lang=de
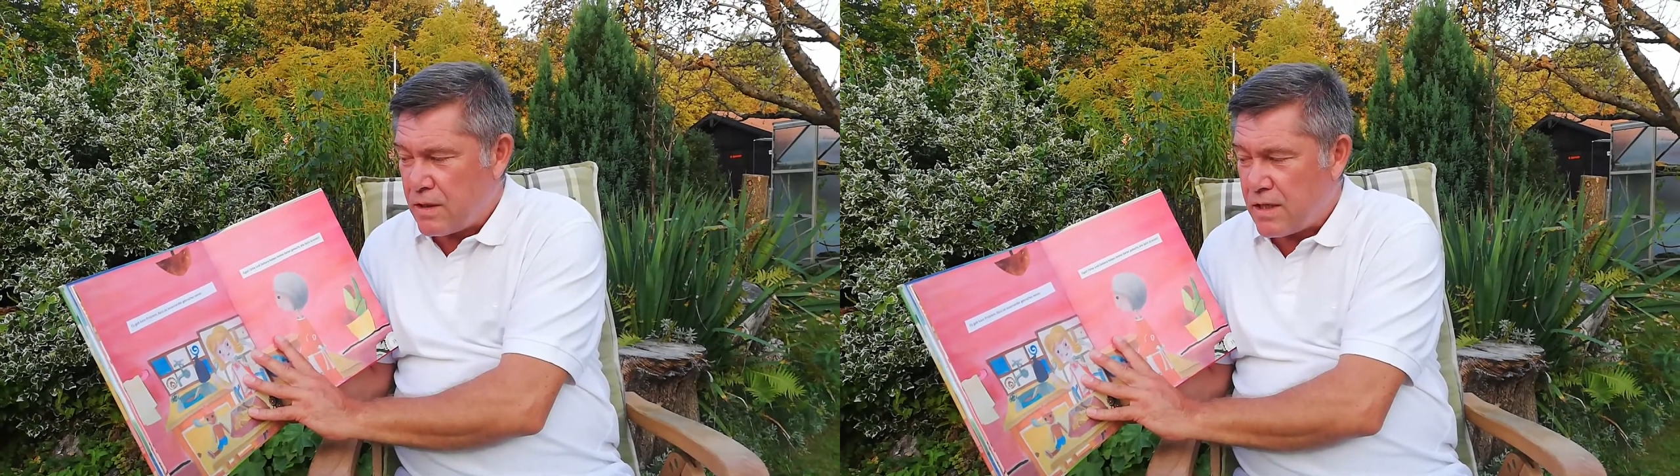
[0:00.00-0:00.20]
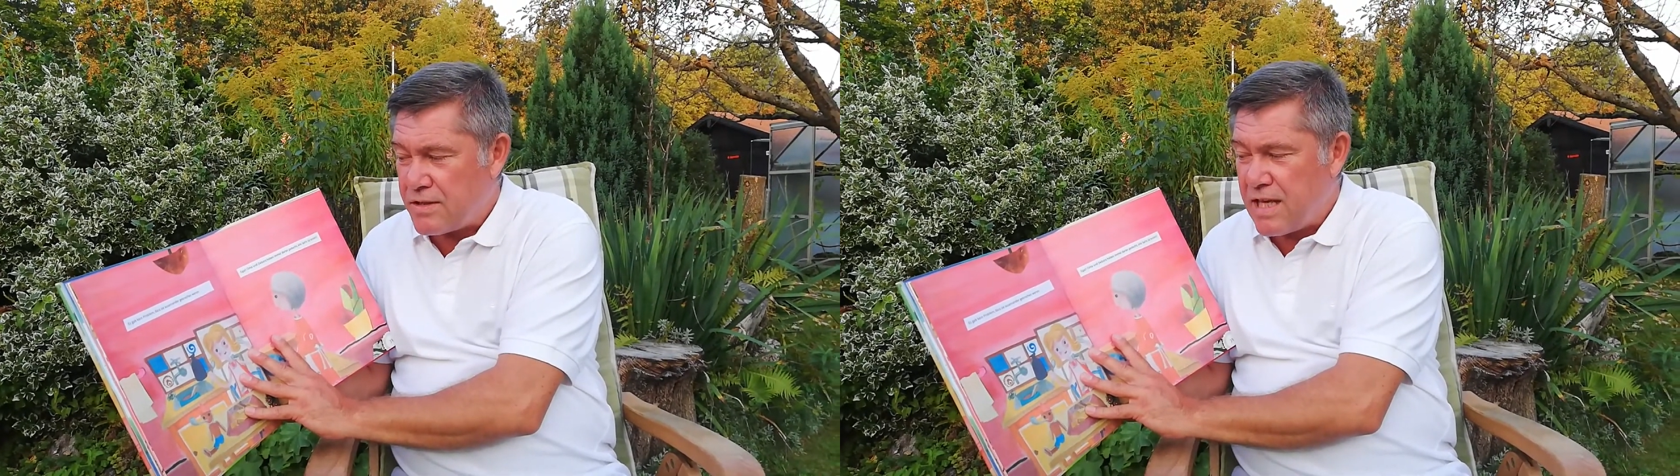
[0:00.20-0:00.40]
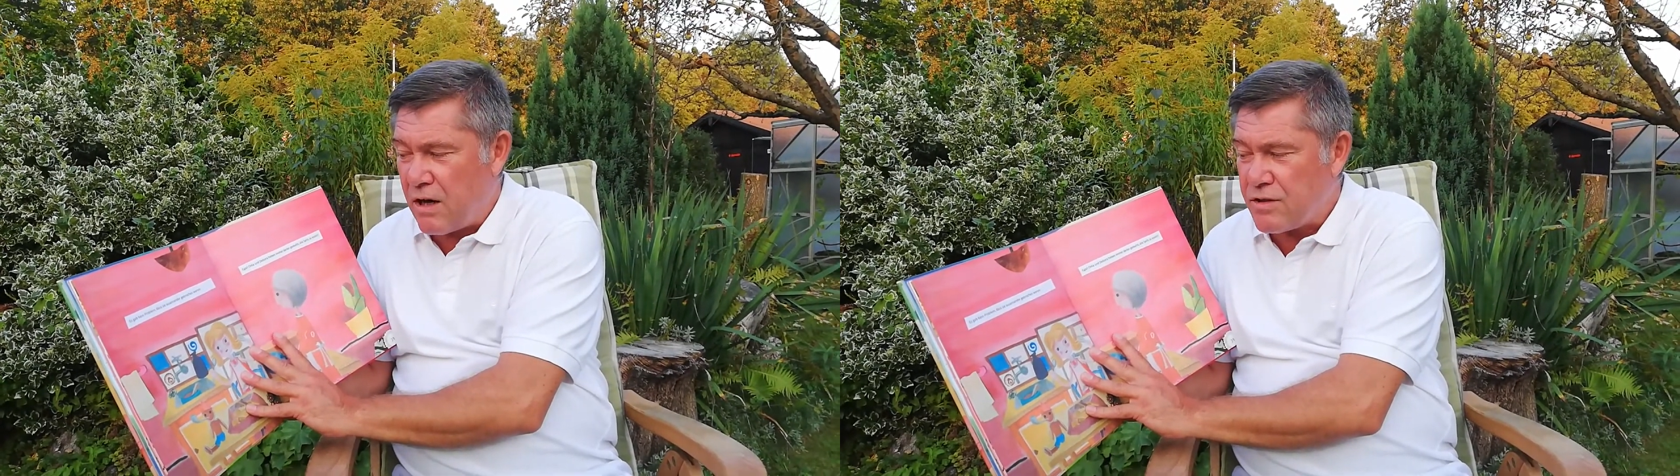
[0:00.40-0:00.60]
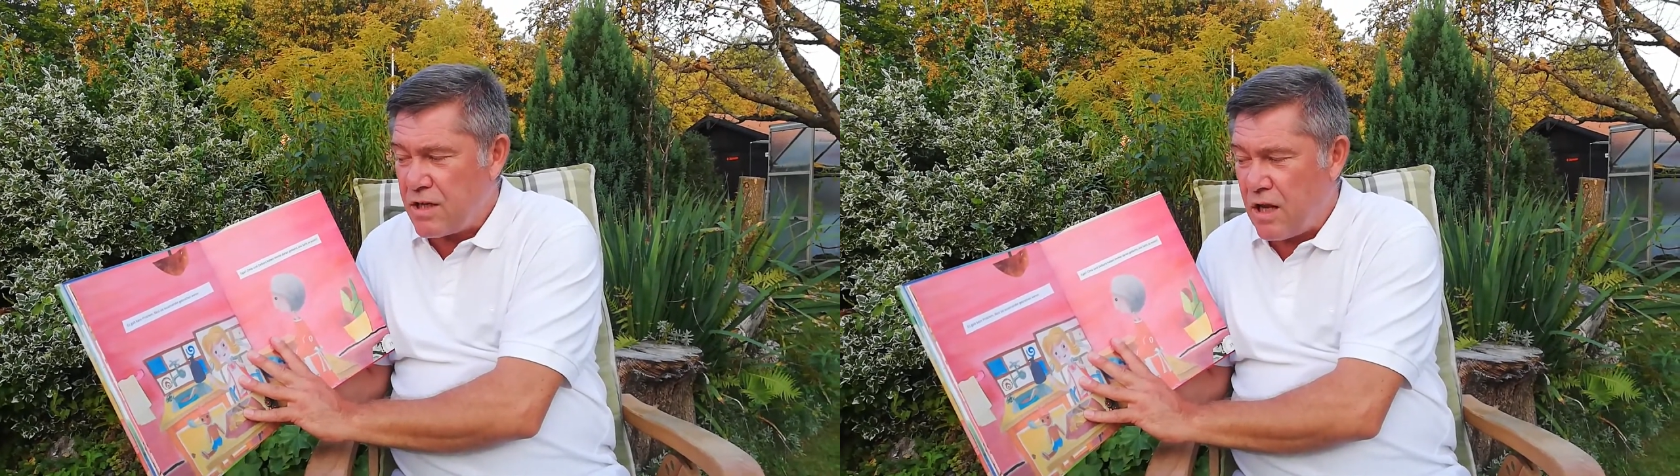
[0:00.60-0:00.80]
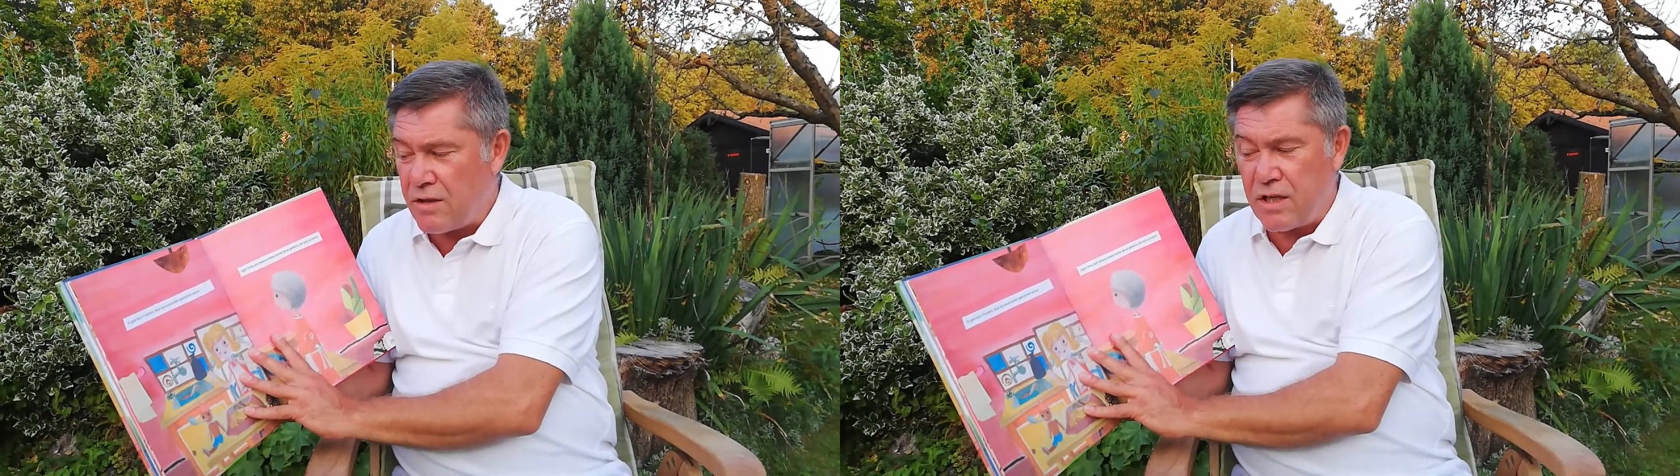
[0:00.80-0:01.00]
dass sie
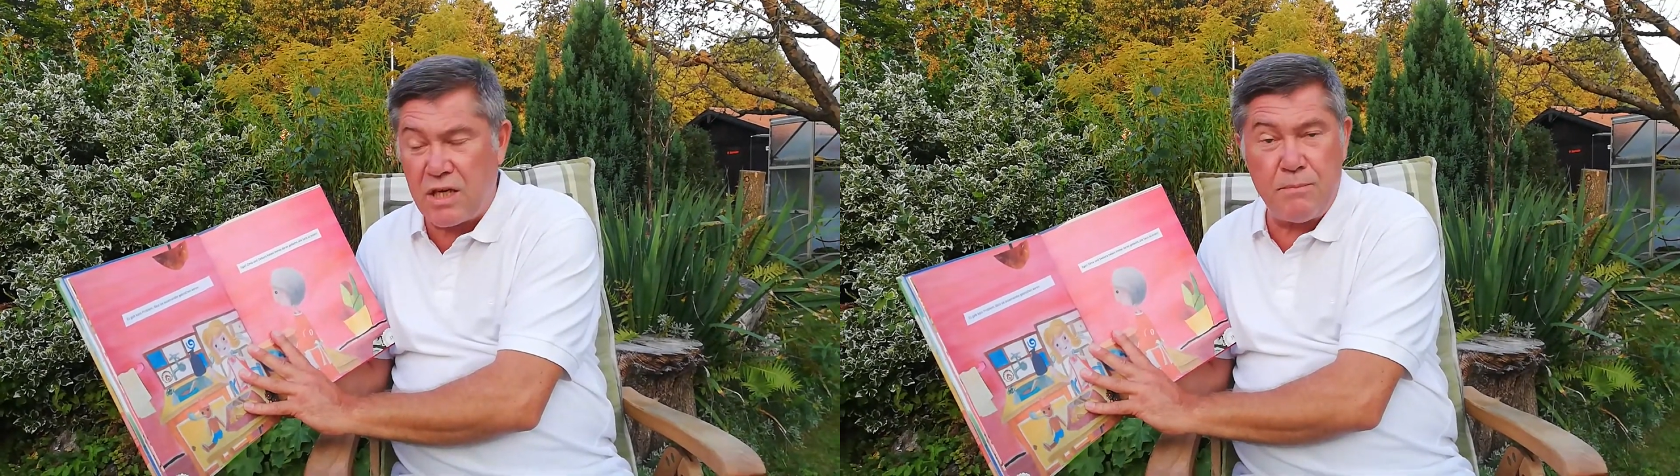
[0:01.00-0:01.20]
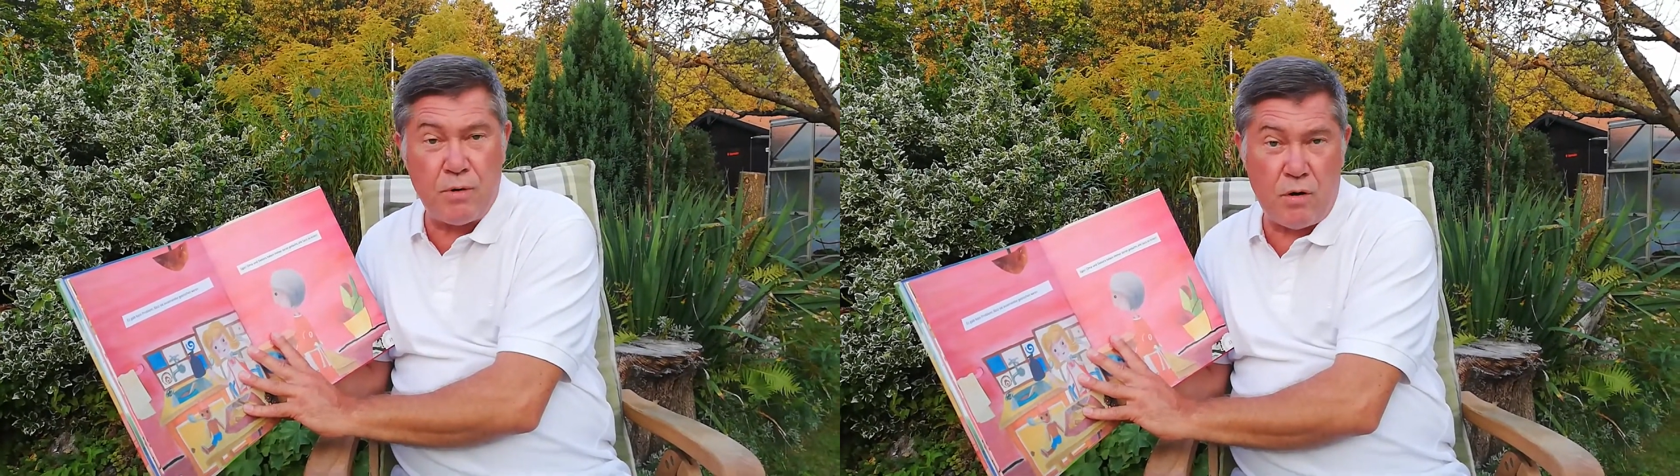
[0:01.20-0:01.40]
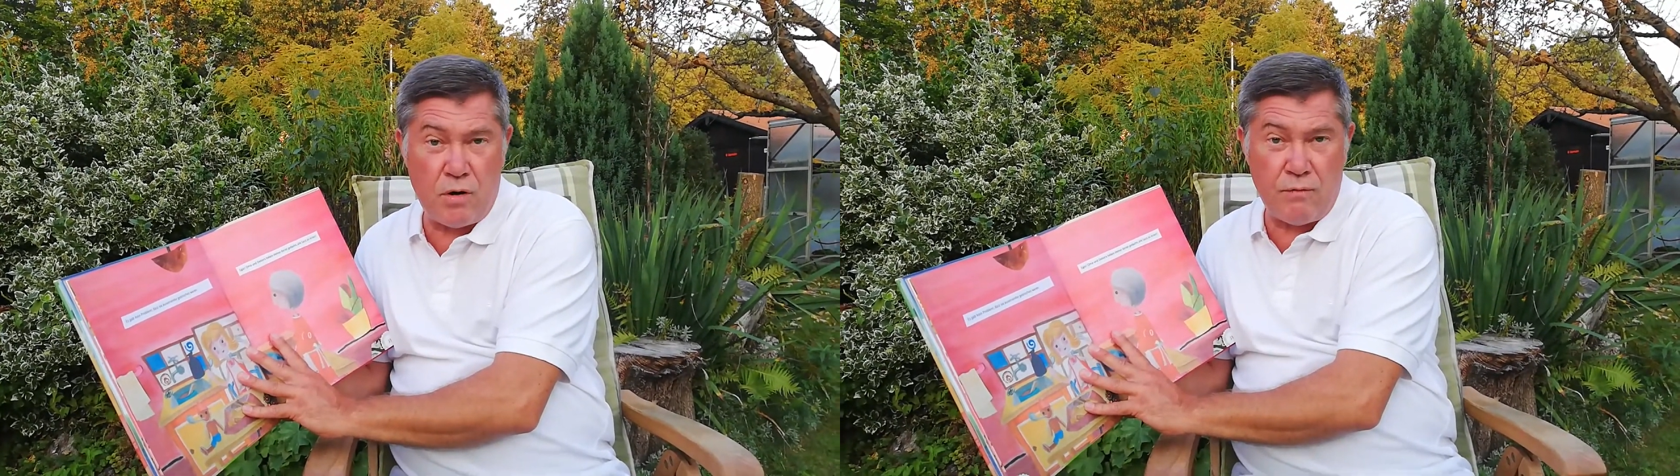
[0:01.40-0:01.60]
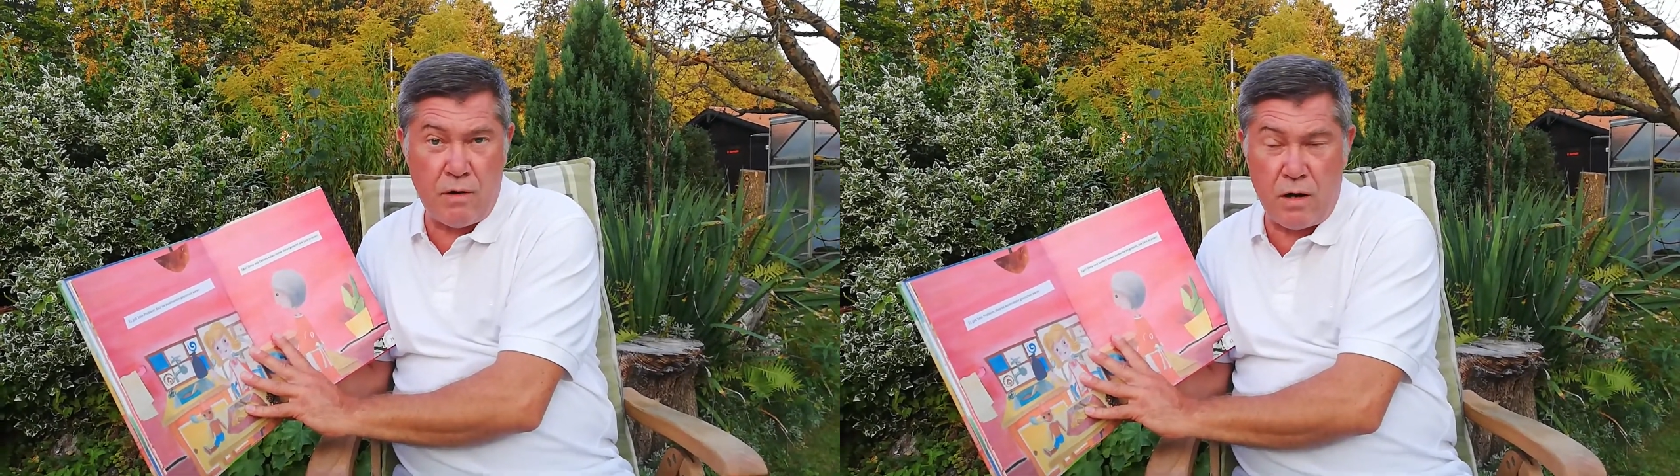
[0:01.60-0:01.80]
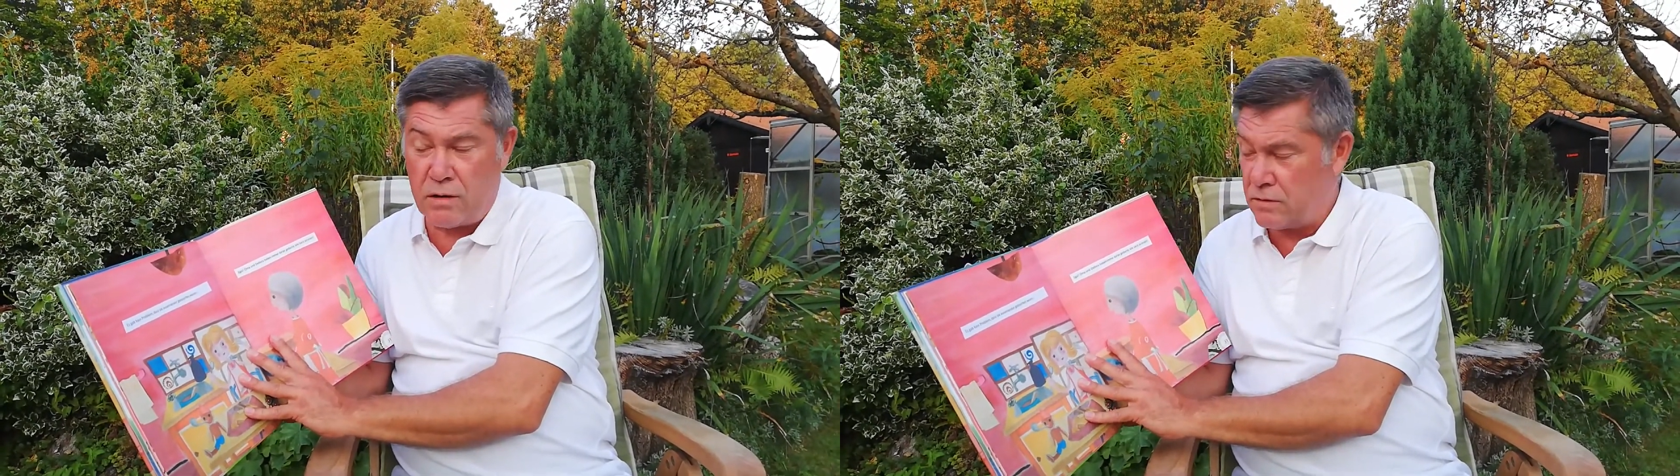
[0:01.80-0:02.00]
auseinandergebrochen
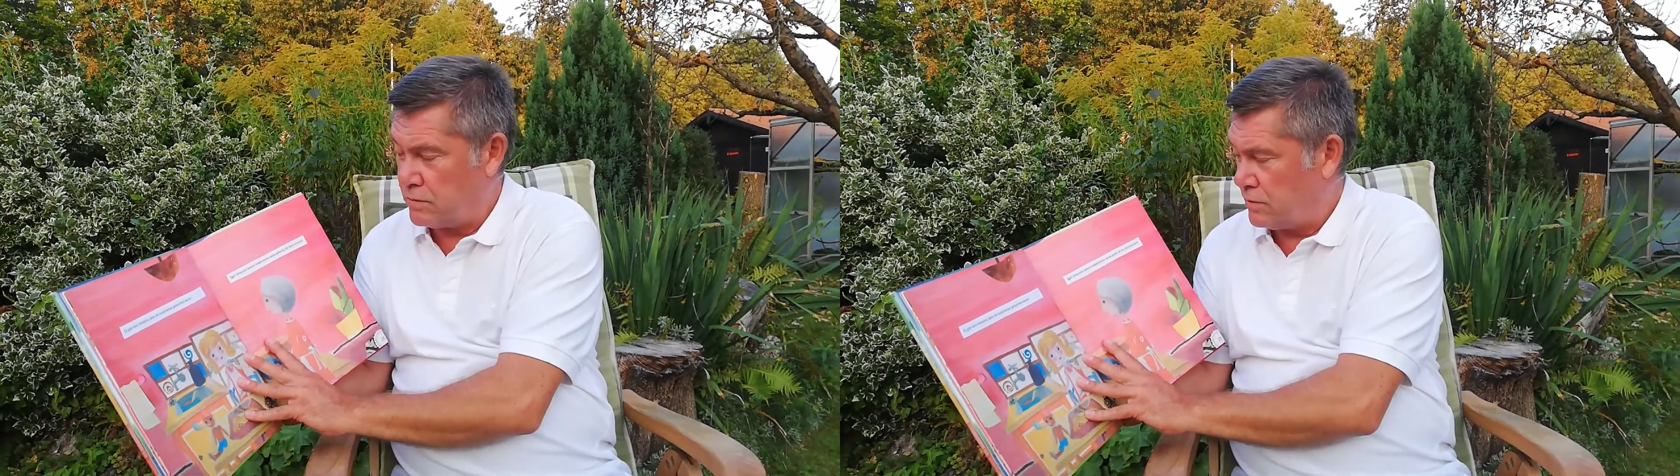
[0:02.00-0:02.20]
waren.